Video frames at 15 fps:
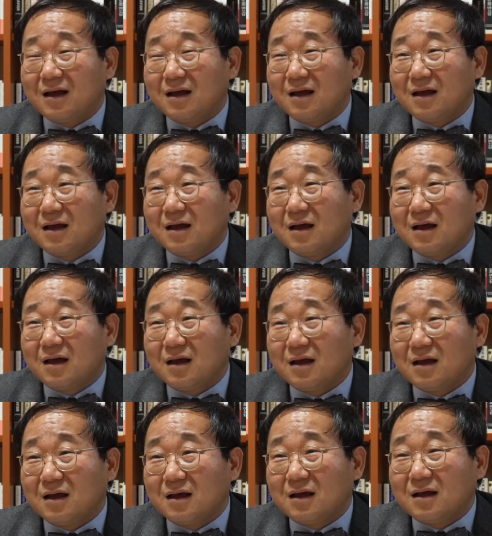더
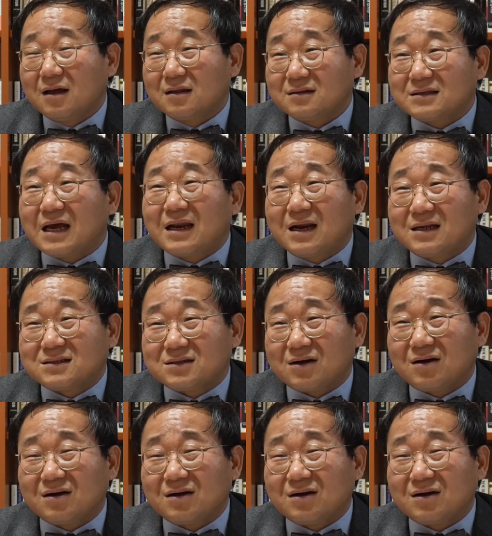짠하네요. 짠하죠.